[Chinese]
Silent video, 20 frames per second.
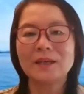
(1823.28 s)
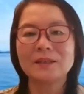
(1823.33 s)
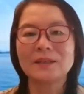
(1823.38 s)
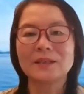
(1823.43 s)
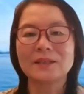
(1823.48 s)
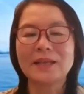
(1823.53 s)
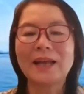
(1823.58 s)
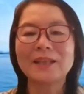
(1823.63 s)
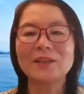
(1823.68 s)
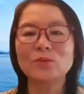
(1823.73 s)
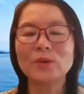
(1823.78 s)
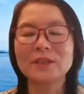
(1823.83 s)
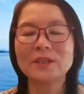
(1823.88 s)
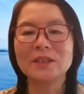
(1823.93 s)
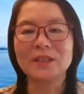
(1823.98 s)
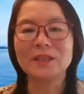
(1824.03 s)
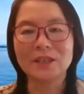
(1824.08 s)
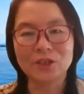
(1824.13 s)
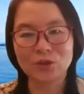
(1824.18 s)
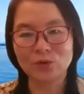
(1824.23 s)
那他的问
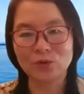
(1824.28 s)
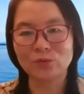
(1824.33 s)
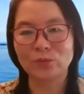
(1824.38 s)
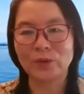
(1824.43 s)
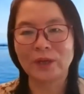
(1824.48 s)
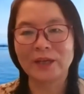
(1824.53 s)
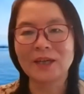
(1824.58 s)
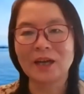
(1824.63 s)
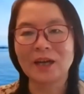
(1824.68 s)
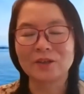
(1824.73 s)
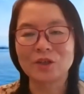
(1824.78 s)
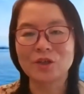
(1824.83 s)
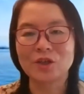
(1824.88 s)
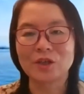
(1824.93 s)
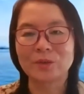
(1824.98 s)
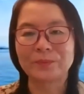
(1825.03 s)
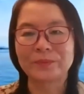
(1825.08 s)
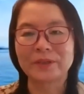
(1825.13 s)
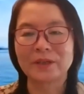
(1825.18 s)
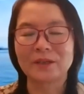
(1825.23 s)
题一直围绕着
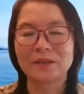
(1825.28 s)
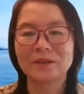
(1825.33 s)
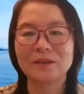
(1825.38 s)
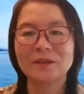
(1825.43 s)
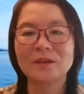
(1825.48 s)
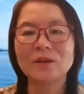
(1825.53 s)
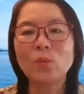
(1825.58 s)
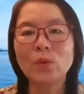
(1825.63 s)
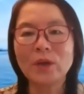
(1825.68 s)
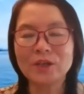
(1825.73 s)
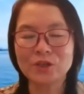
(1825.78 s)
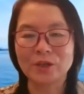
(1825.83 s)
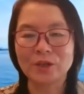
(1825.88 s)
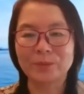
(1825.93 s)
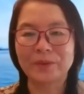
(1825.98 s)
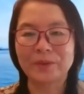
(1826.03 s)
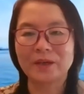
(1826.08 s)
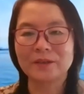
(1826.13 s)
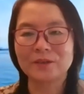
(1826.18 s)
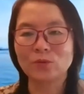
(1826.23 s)
什么呢？为什
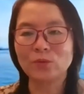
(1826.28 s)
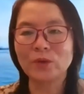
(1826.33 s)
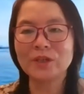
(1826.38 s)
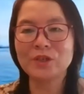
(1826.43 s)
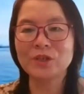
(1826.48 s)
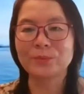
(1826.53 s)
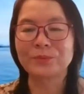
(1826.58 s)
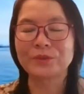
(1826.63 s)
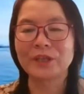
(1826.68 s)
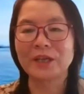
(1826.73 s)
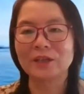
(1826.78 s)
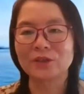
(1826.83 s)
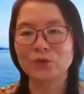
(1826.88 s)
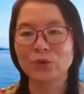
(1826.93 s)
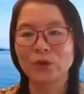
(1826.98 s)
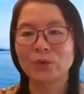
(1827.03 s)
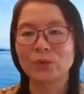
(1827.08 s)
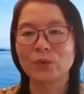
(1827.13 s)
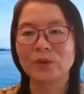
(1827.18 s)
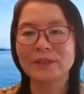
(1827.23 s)
么你为什么这样
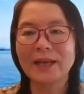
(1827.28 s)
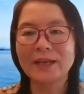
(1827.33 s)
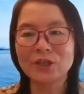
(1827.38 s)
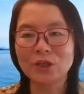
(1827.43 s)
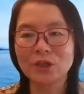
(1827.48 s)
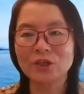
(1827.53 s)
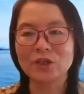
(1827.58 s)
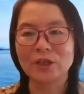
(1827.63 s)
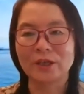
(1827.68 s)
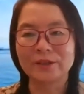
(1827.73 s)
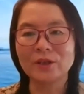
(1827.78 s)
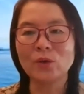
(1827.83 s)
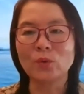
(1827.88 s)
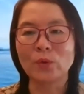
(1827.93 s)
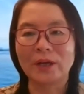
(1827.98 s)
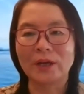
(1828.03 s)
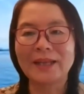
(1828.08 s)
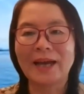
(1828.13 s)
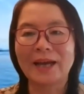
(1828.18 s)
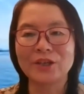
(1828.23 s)
对我？但是神的
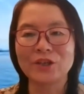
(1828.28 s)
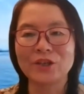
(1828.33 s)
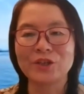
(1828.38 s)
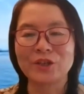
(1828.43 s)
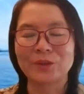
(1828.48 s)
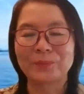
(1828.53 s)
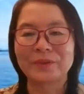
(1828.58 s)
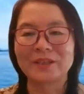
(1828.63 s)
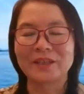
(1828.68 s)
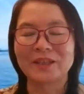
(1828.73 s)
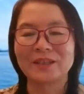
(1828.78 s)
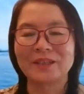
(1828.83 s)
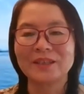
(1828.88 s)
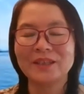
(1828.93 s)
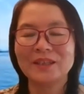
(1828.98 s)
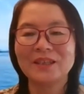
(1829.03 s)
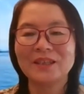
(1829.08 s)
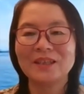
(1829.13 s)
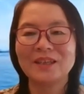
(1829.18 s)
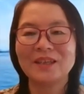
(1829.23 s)
回答是什么呢？
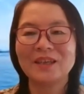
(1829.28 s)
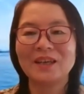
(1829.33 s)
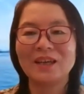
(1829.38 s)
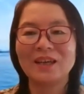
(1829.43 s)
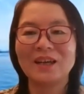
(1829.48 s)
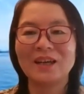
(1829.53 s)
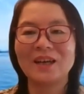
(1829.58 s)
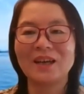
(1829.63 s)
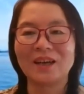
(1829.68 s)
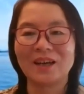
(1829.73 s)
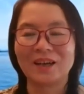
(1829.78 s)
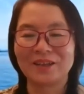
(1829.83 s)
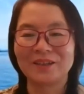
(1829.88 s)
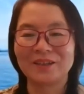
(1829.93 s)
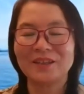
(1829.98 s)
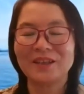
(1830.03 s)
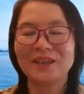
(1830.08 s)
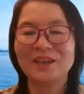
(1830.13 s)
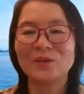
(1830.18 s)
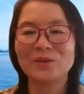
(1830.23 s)
啊，
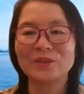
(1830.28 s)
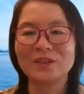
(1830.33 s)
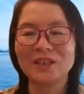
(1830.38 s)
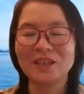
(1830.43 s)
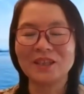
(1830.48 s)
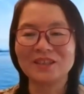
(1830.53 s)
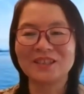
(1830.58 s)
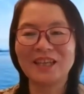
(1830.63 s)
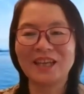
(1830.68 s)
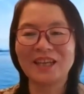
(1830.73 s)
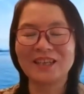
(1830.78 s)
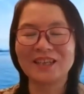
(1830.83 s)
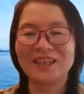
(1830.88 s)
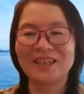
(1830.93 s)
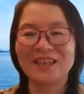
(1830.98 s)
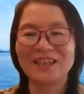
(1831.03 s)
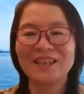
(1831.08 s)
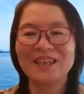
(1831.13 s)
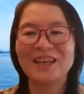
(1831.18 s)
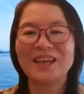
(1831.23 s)
你这
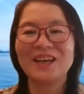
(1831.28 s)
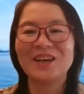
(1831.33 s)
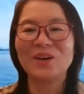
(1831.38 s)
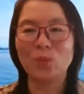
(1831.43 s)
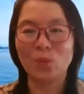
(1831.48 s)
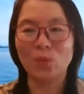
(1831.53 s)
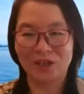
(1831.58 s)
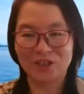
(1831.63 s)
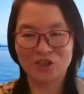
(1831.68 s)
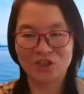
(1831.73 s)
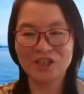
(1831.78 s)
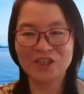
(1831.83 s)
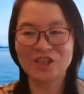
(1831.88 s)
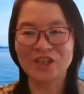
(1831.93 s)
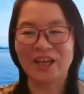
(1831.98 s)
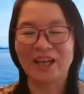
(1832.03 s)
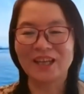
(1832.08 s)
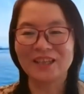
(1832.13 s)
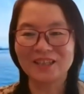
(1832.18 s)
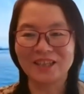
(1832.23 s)
个我是
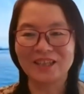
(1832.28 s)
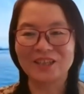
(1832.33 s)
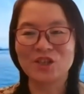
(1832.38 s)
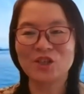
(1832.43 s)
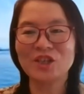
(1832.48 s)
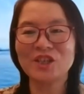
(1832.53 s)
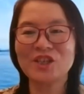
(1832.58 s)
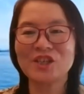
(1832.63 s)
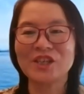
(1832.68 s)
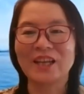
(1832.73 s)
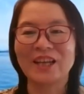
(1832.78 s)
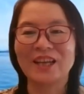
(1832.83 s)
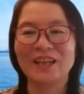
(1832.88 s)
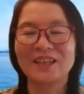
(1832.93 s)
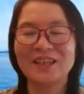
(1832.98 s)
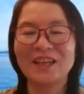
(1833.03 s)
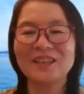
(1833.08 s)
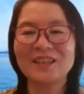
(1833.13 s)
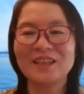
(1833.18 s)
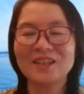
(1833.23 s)
谁？你是谁？
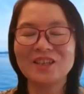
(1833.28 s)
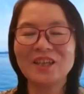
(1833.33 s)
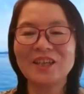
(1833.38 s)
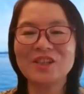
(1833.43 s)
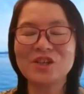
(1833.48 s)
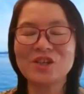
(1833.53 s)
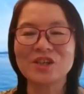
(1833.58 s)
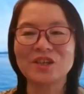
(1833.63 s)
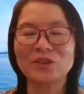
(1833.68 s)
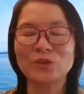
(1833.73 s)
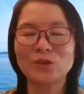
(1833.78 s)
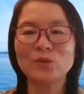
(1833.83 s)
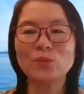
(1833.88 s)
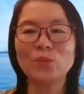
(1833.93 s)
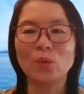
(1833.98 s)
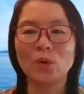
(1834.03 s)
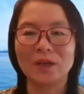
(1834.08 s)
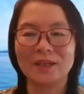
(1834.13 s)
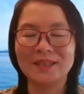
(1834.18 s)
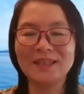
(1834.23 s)
让他认识，就是
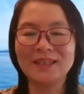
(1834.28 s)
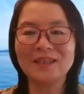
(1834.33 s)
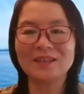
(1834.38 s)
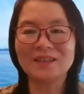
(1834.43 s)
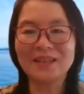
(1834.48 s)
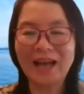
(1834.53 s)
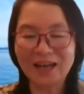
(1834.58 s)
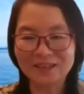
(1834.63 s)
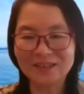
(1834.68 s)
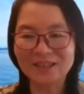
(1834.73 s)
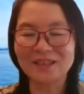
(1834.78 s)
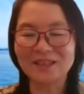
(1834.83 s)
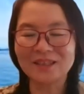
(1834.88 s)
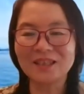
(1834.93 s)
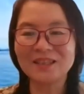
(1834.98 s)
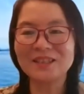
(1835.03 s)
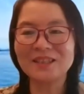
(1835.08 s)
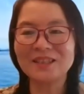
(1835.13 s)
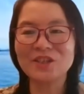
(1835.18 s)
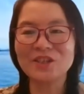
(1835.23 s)
我立大地
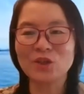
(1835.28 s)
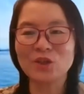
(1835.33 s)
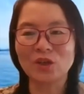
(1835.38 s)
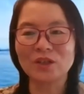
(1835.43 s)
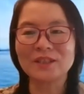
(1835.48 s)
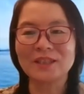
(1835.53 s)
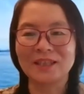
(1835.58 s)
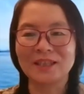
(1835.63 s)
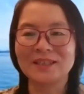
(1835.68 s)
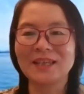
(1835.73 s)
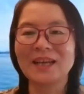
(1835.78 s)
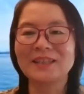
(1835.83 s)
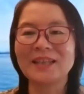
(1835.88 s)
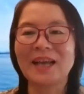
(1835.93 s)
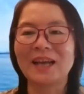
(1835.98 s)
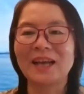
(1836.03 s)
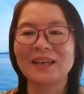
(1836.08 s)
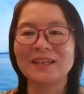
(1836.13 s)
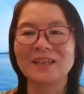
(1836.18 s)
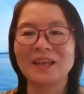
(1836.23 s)
根基的时候，你在
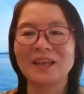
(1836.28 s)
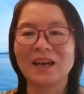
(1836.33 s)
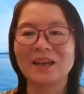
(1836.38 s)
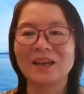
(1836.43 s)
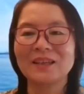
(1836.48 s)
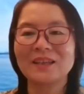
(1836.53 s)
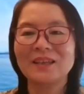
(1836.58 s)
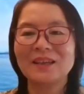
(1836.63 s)
哪里啊？